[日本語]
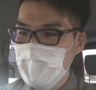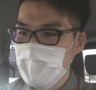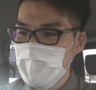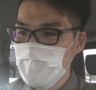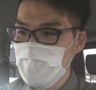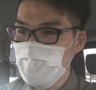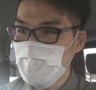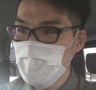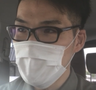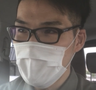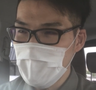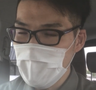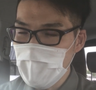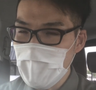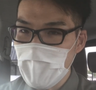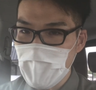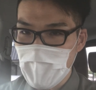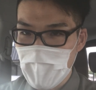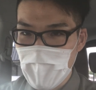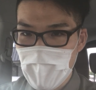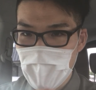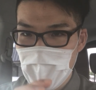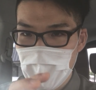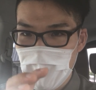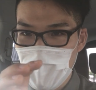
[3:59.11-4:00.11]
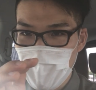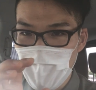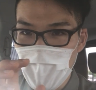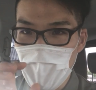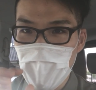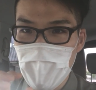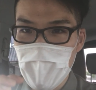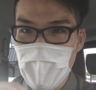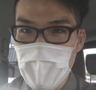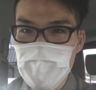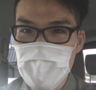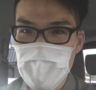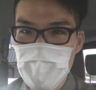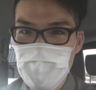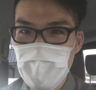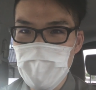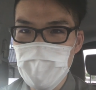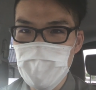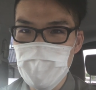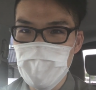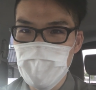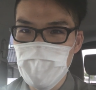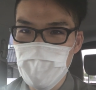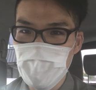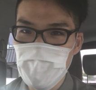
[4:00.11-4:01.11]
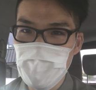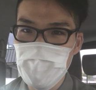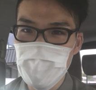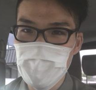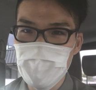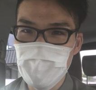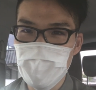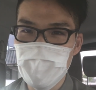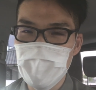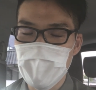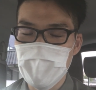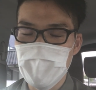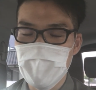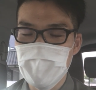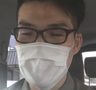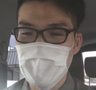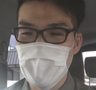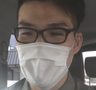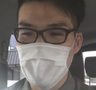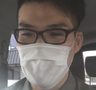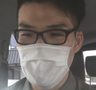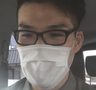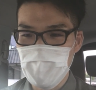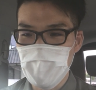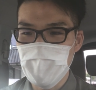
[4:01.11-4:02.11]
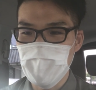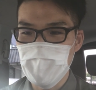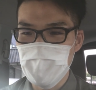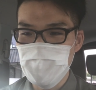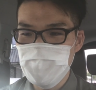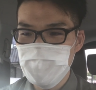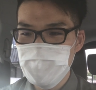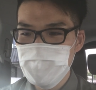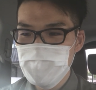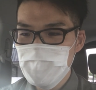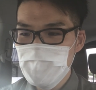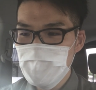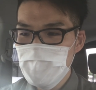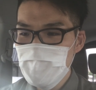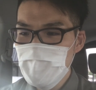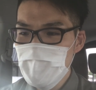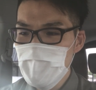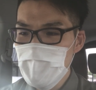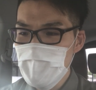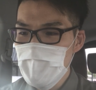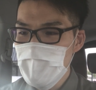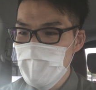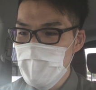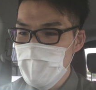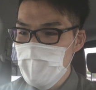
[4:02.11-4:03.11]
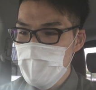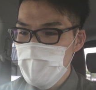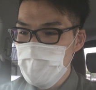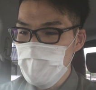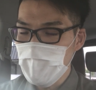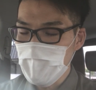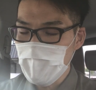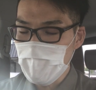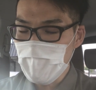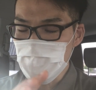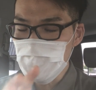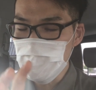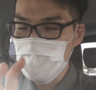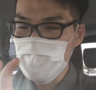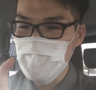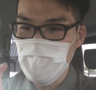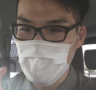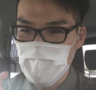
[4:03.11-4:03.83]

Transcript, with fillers: そのギアを集めるっていうのもそうなんですけれども、まあ、各